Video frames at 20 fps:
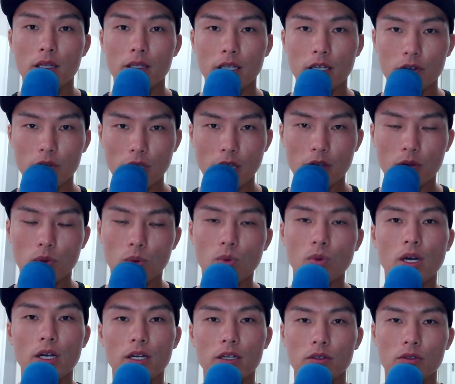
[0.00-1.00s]
なので、こ
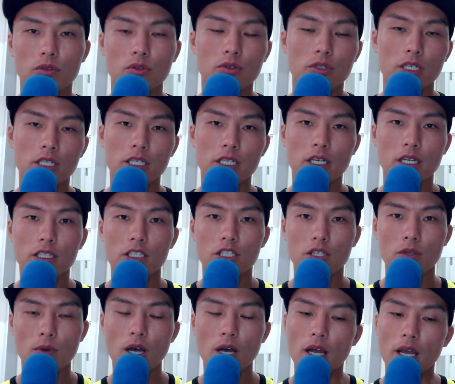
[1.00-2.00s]
こからのドル円に関し
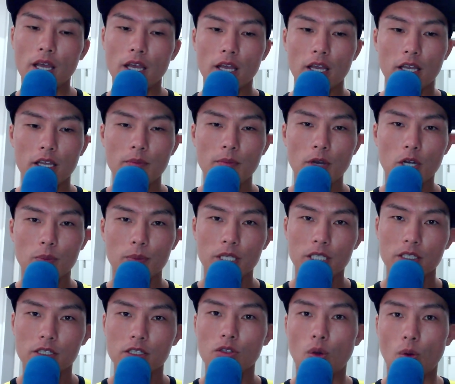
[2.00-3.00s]
ては、えー、今のみっ
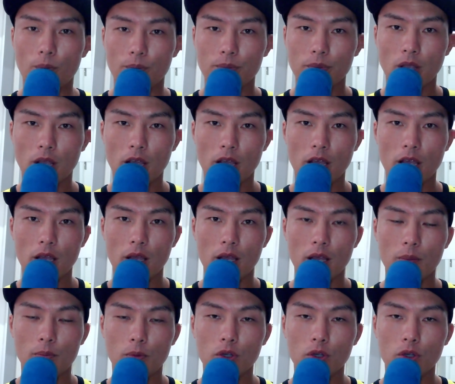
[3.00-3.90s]
つのえー、